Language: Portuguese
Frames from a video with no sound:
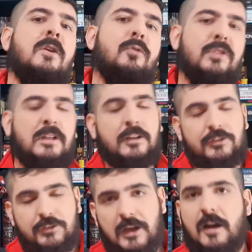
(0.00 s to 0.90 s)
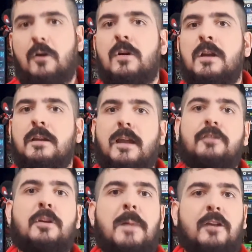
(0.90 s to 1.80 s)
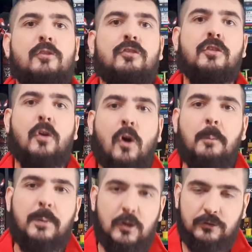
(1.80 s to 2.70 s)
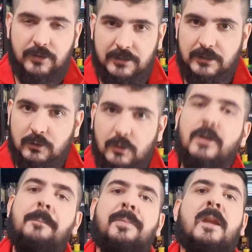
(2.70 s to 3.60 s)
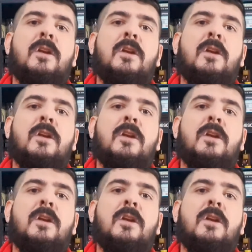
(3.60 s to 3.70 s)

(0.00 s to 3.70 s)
Um celestial, que é chamado de O Progenitor,